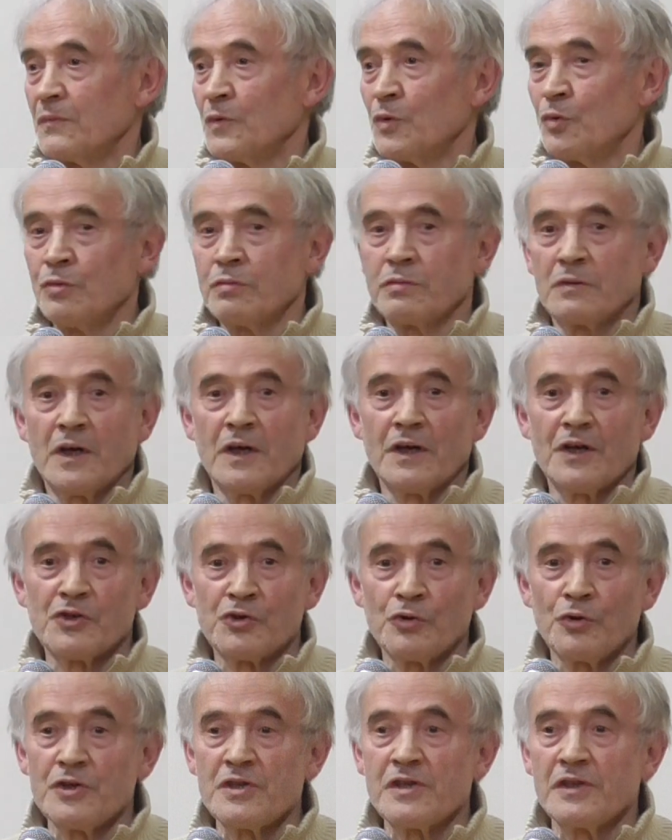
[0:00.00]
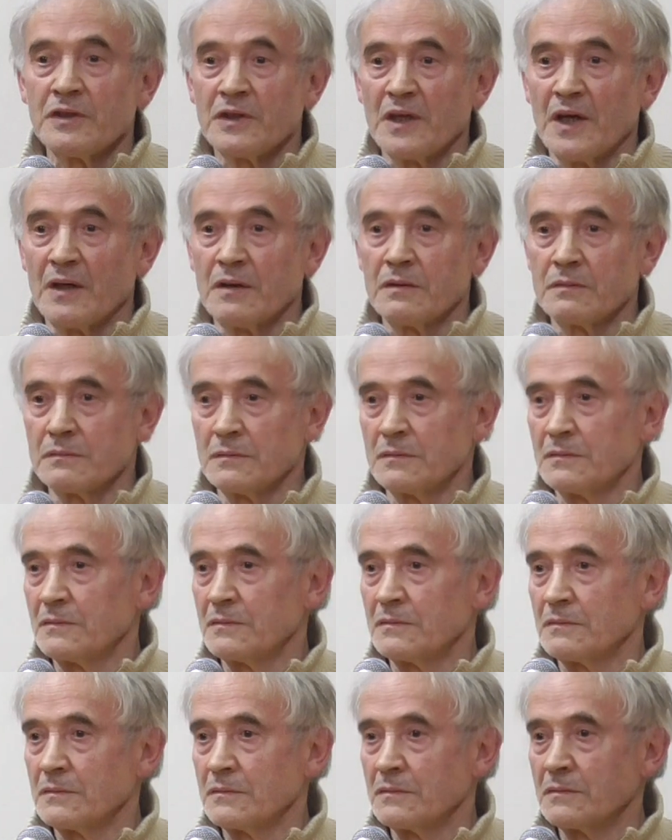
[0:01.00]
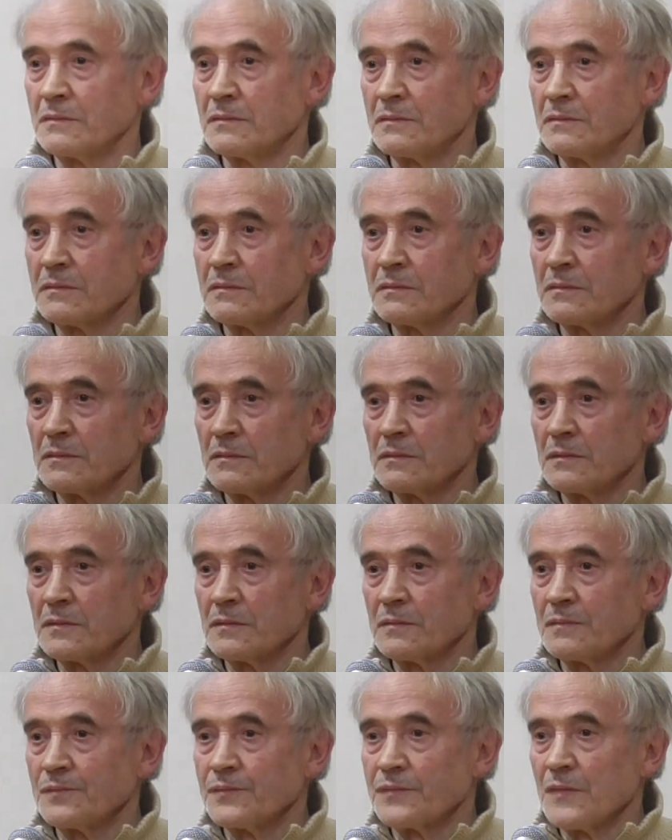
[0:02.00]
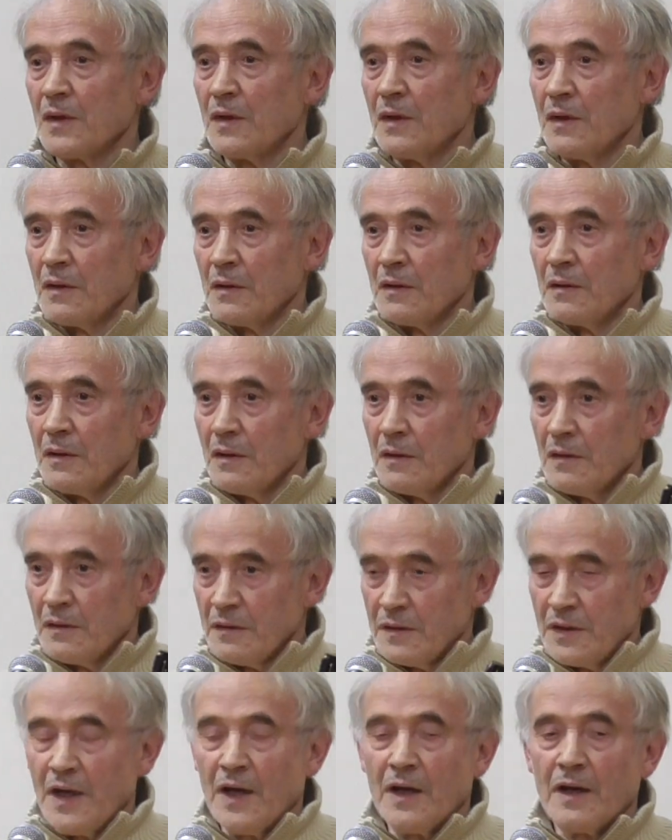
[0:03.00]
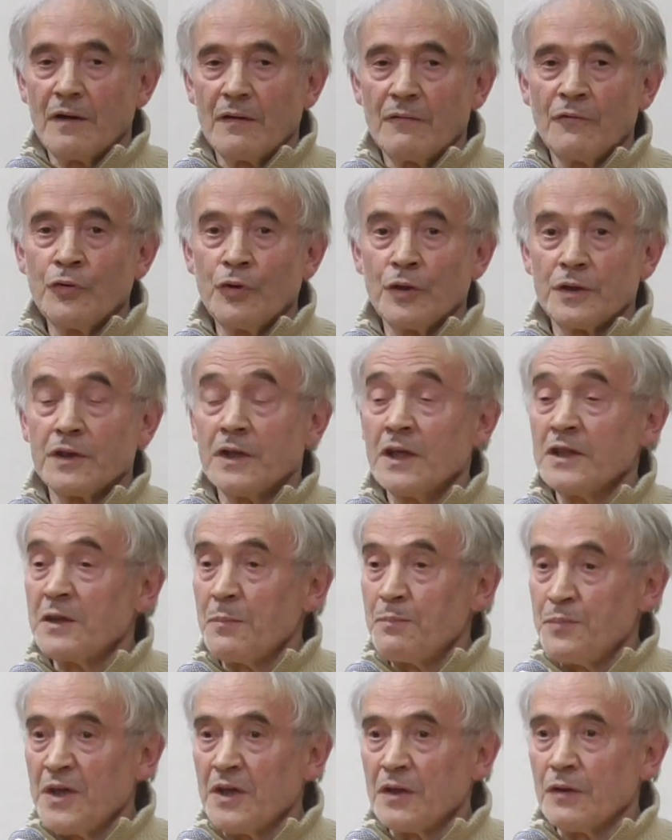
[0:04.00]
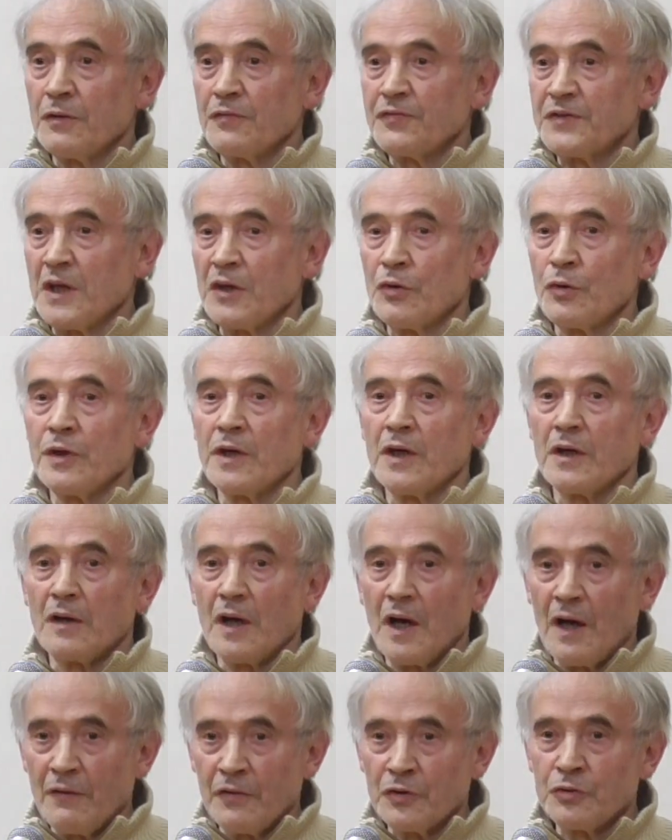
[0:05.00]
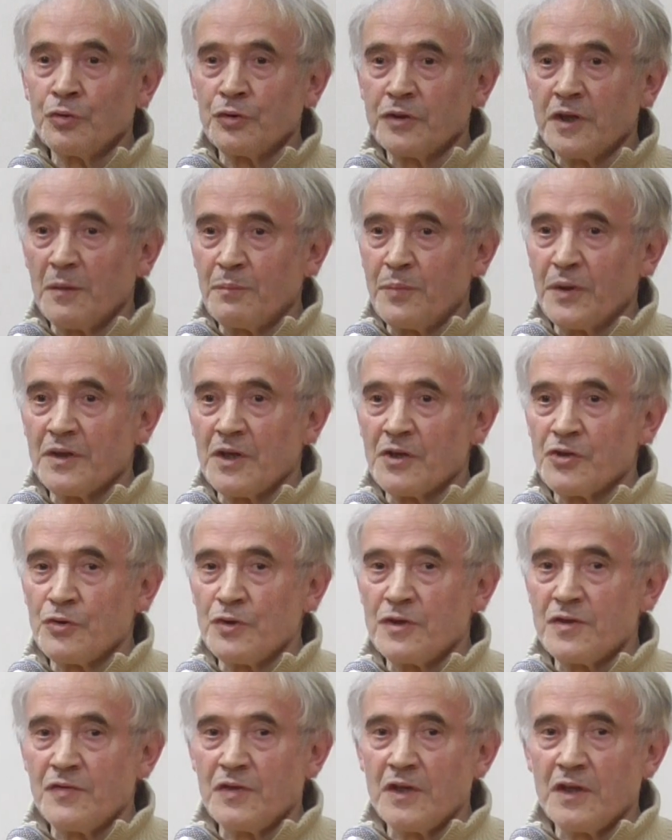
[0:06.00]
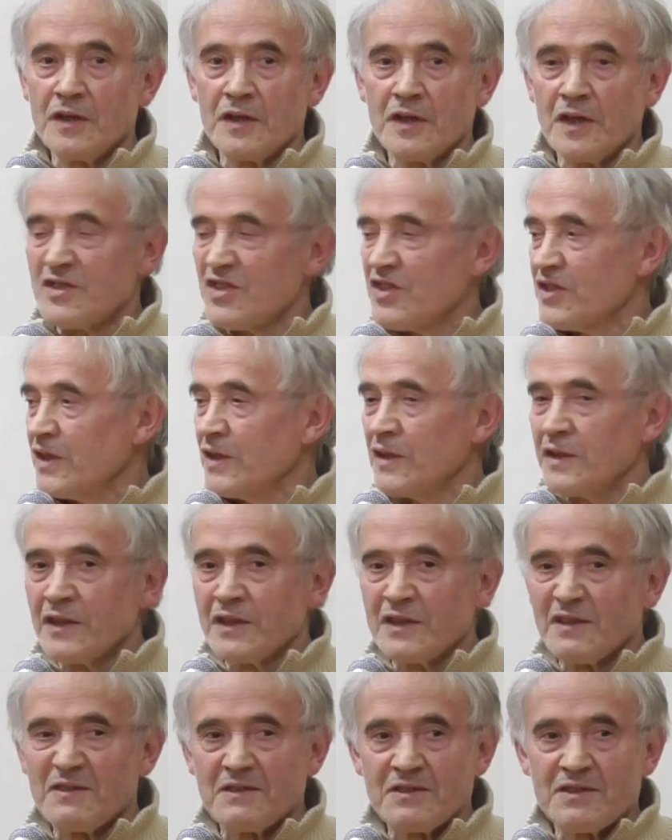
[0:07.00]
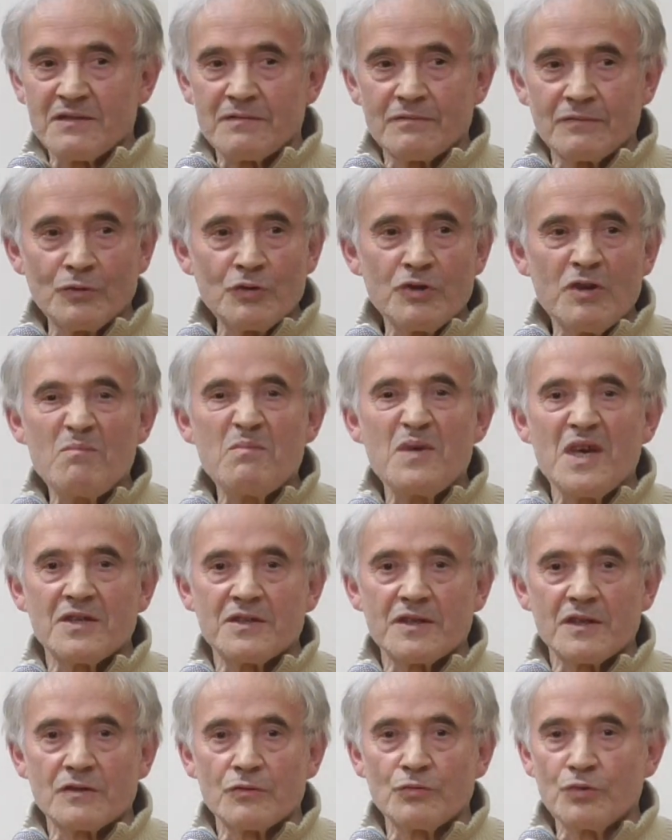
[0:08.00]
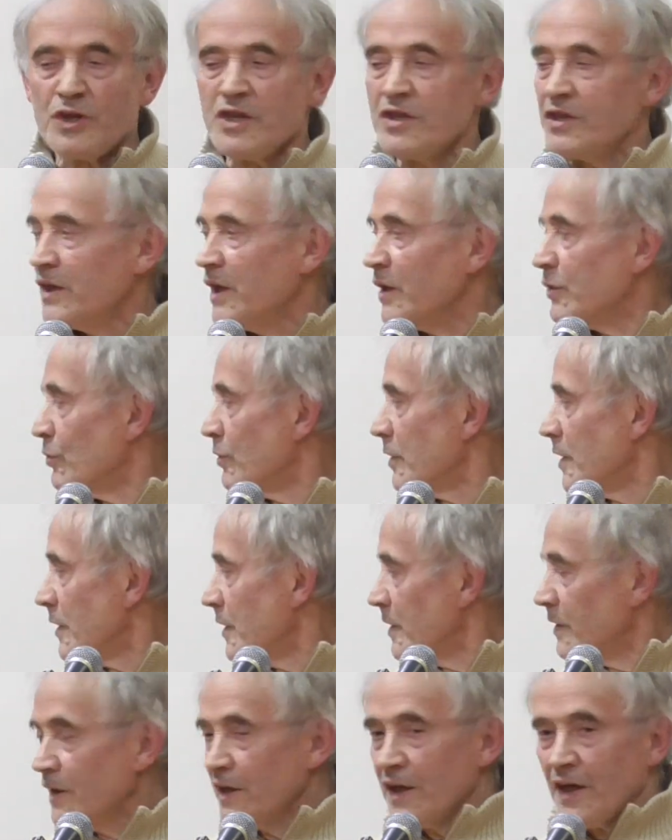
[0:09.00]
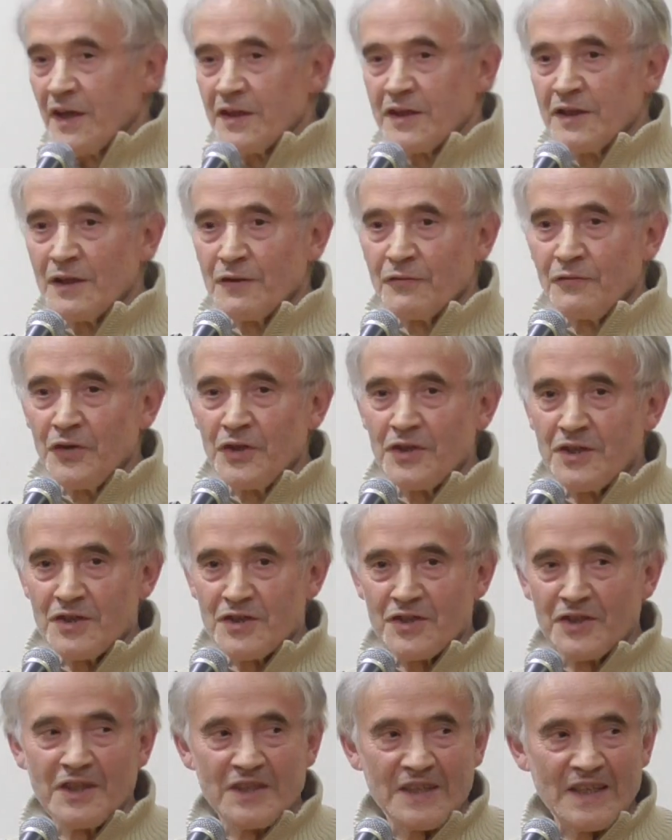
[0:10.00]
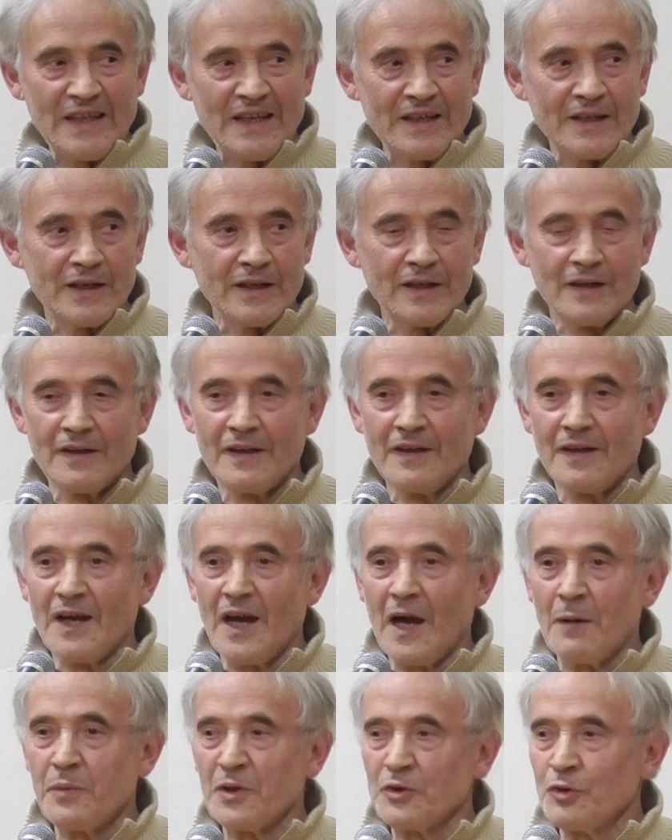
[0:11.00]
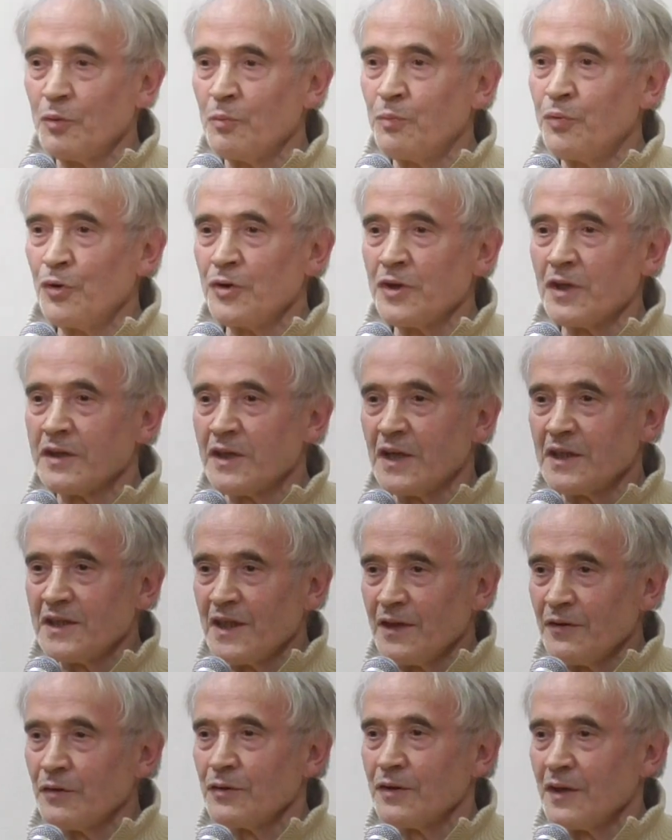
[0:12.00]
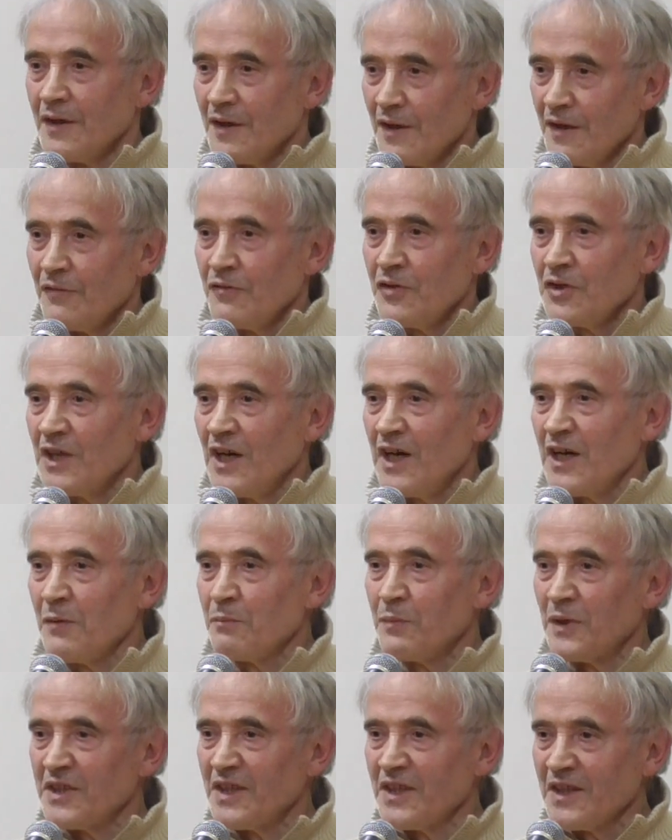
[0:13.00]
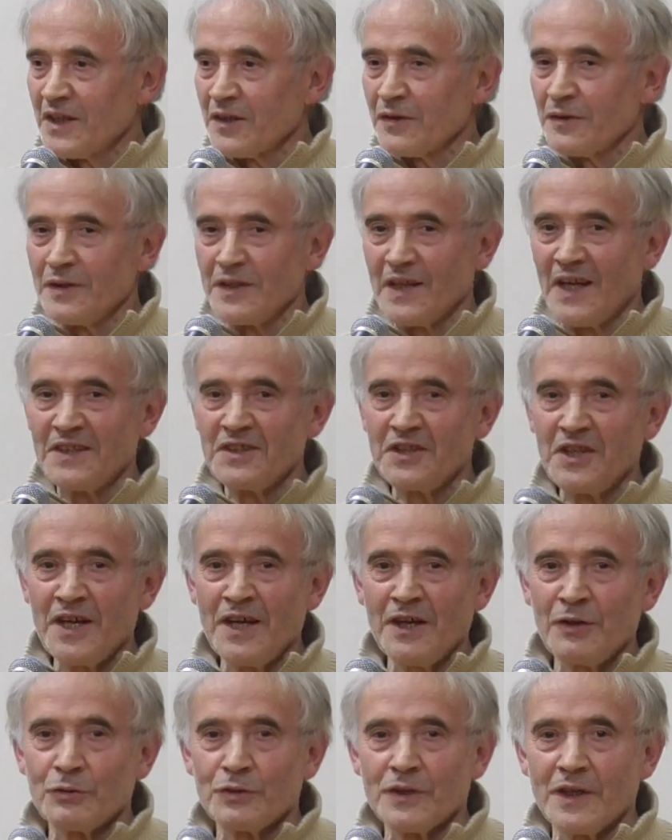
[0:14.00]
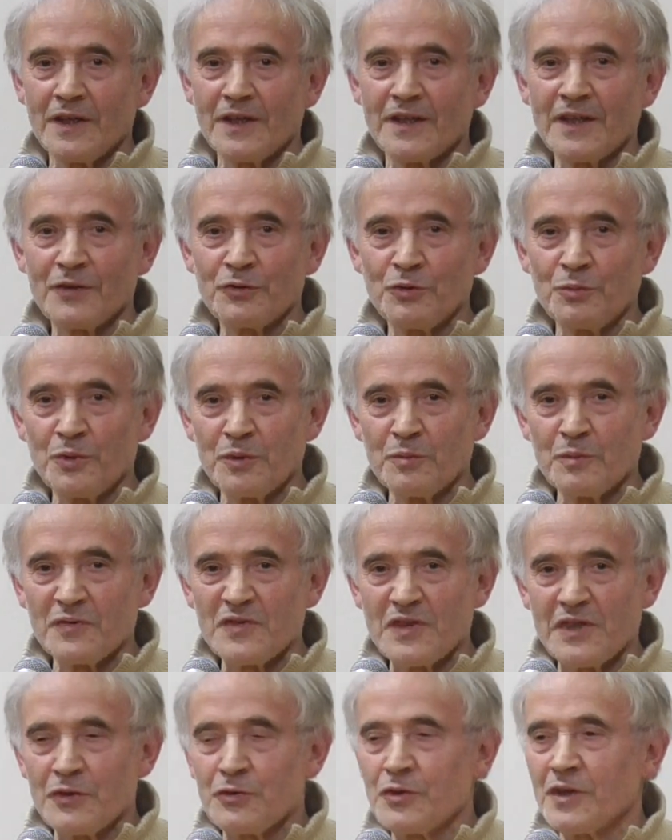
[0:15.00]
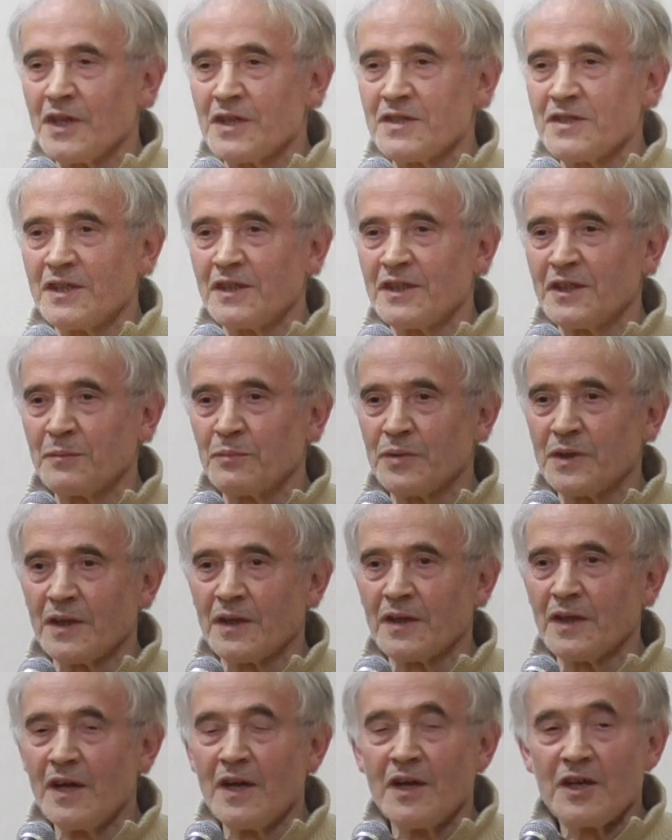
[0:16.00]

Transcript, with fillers: Ну, хорошо, если так. Отличное место Нижний Тагил, хорошо знаю. Да, вот, это первое. Второе, а вот тут я приношу извинения, целых ну не месяц, ну неделю, я хотел выйти с гитарой, а потом понял, когда вот Виталий подыгрывал Андрею, да, я думаю, мы в следующий раз сделаем так.